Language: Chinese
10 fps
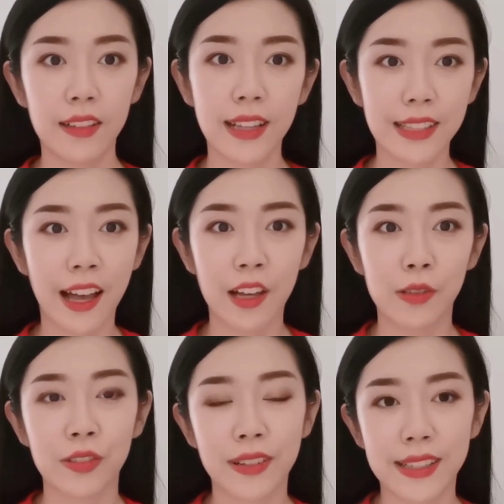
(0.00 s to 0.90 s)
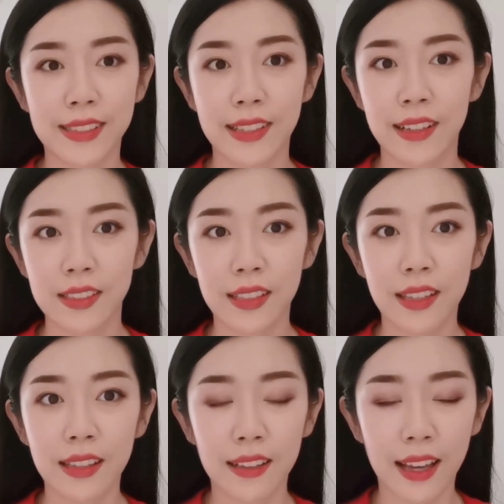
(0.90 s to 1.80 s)
Hello，大家好，我是 Grace。今
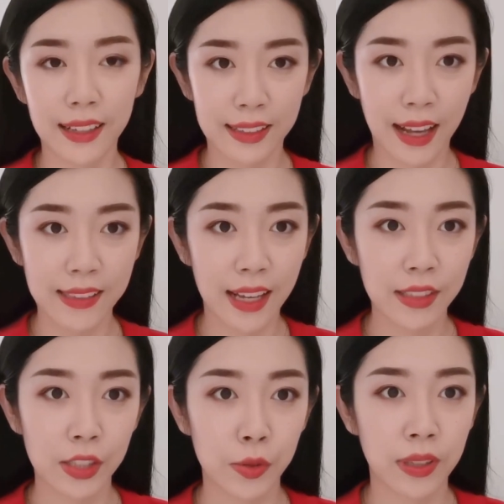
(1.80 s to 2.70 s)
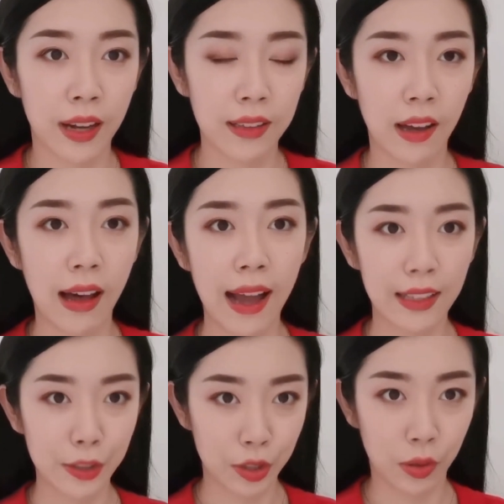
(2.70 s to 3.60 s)
天呢，来给大家继续聊一聊阿
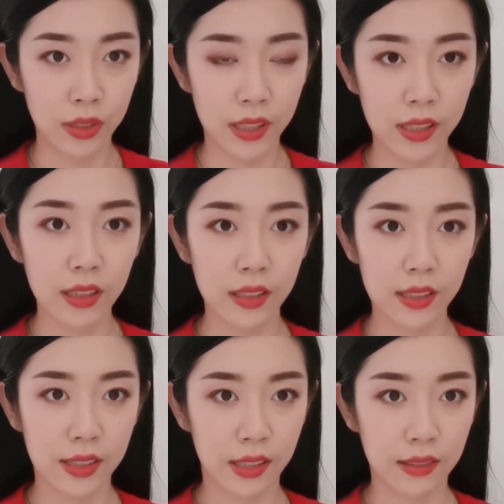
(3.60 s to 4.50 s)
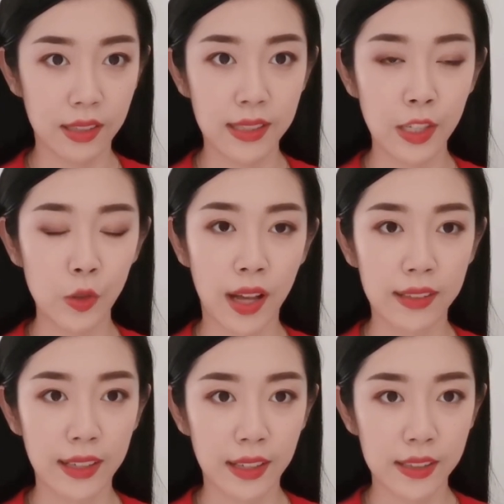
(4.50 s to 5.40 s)
联酋的一个疫情的现状。
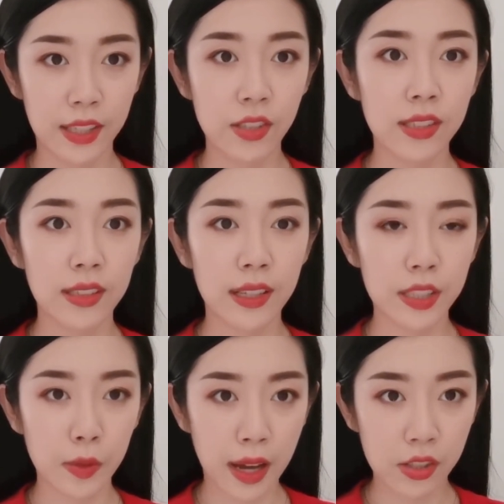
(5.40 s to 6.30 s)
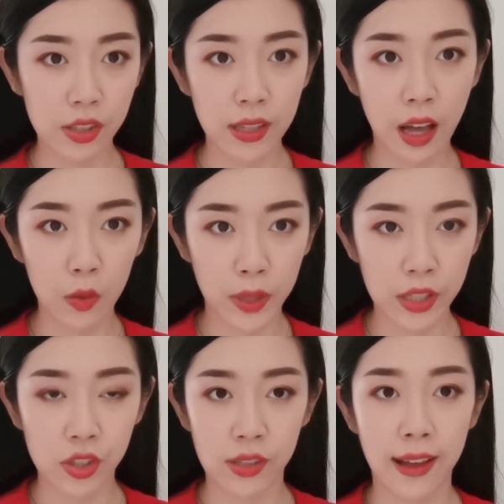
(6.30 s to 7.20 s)
截至今天四月二十一号为
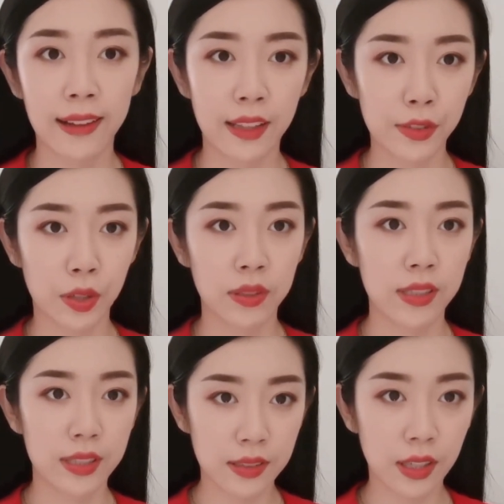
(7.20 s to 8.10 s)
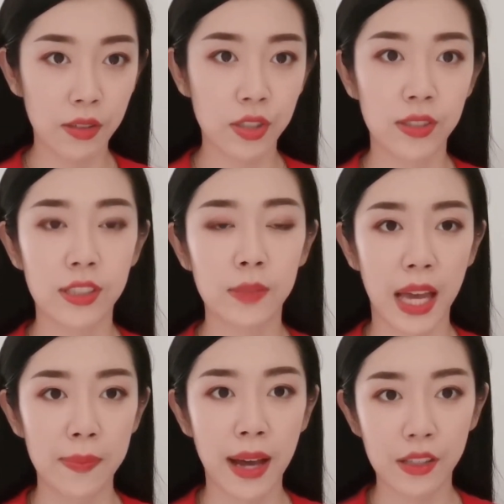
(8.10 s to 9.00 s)
止，阿联酋的新增是四
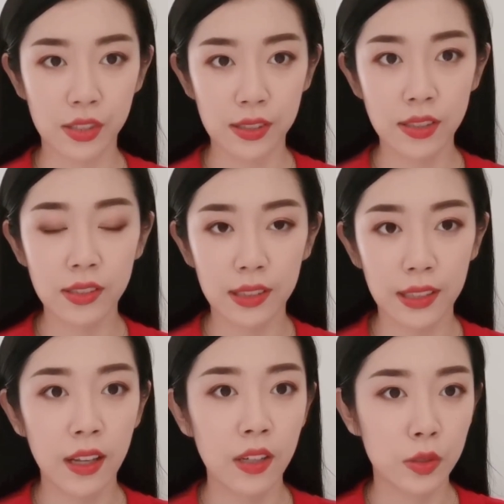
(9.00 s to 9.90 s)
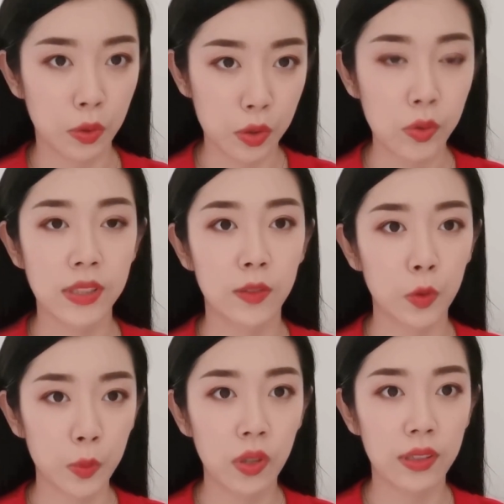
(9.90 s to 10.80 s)
百八十四例，总数已经
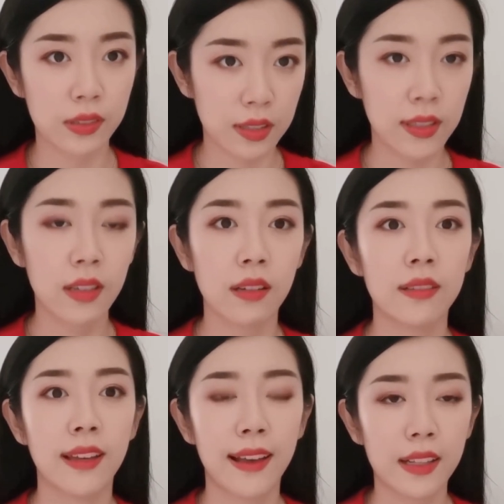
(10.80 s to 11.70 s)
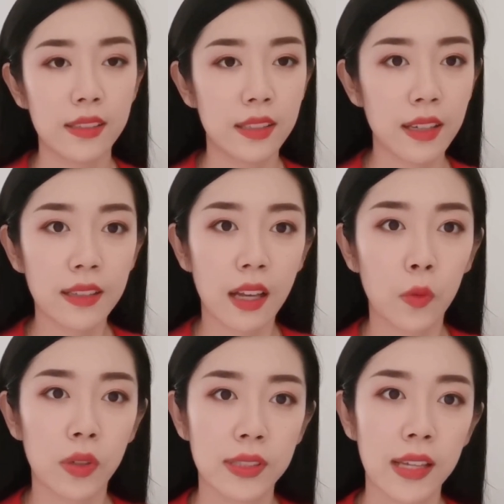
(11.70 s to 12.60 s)
突破了七千人。今天呢，
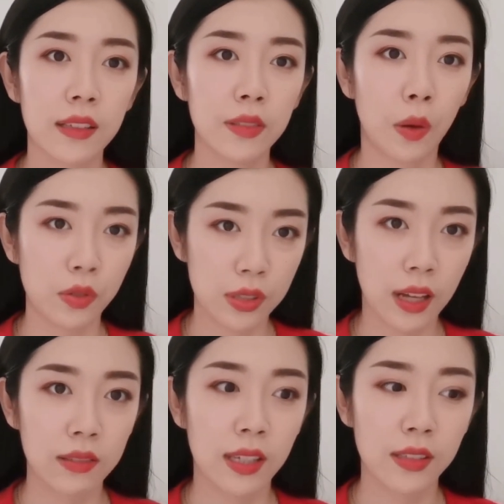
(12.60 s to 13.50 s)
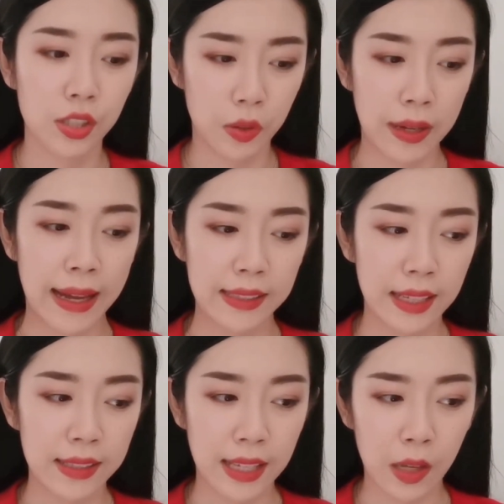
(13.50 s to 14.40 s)
我在跟同事聊天的时候，还
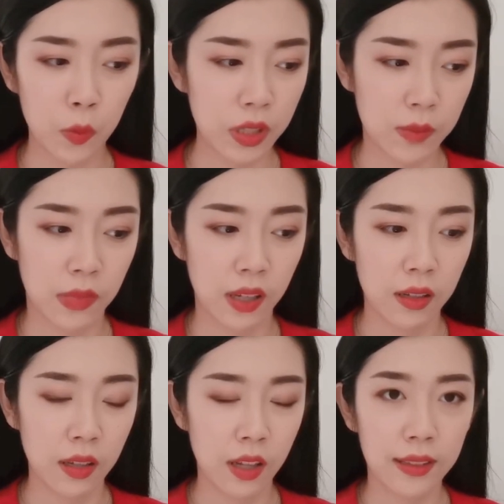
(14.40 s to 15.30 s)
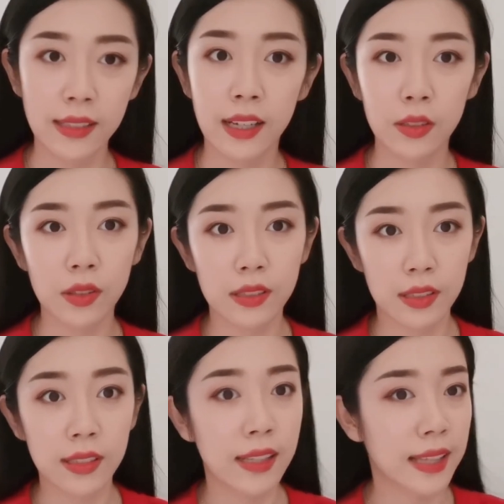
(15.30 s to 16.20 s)
在想为什么大家都已
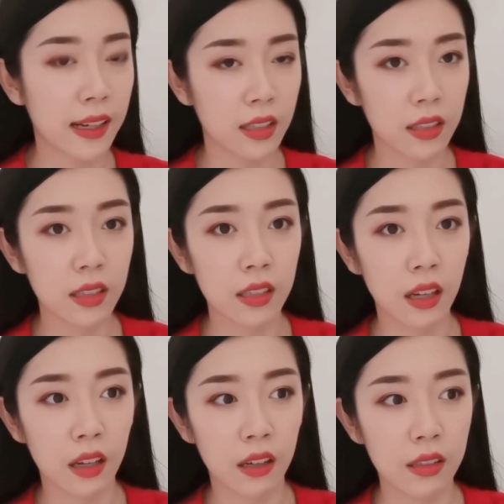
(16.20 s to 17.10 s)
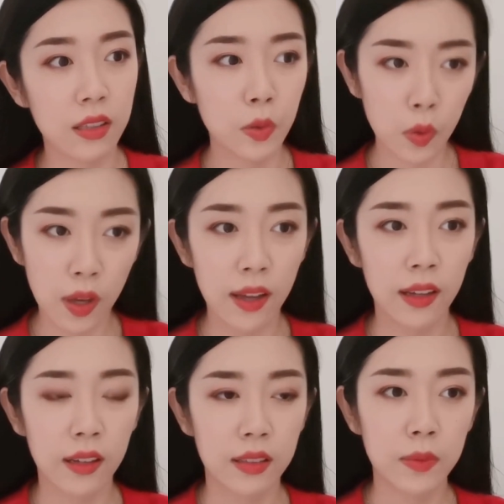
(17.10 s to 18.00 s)
经在家隔离了一个月，
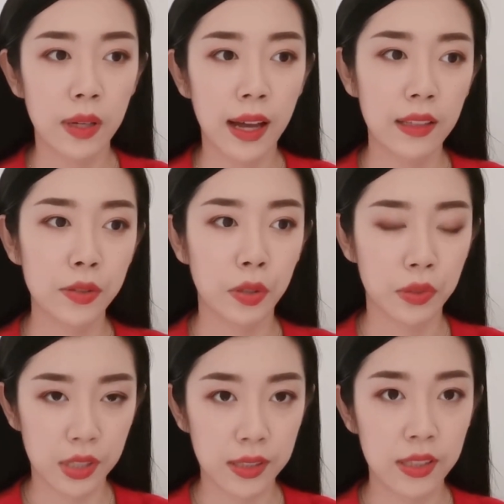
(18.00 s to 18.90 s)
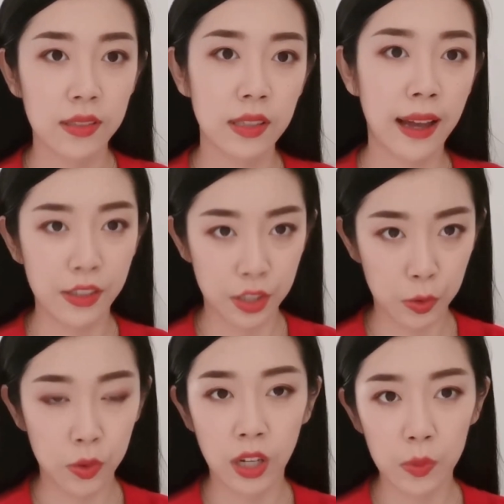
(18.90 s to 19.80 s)
那么阿联酋的这个新增还是
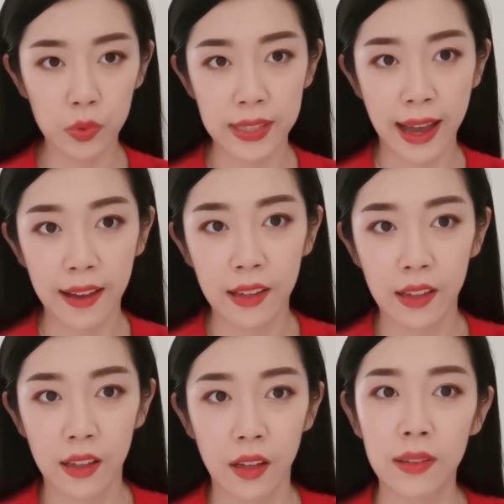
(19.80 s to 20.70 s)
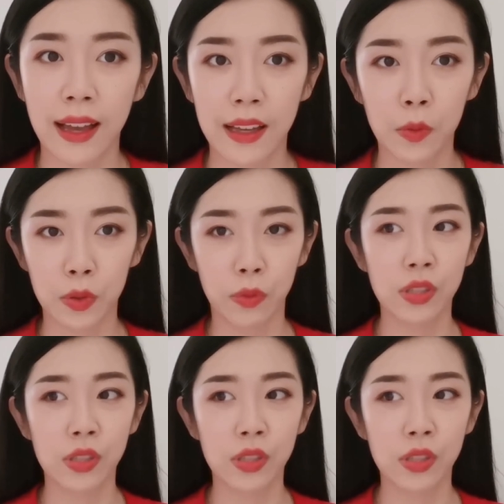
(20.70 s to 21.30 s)
居高不下。后来我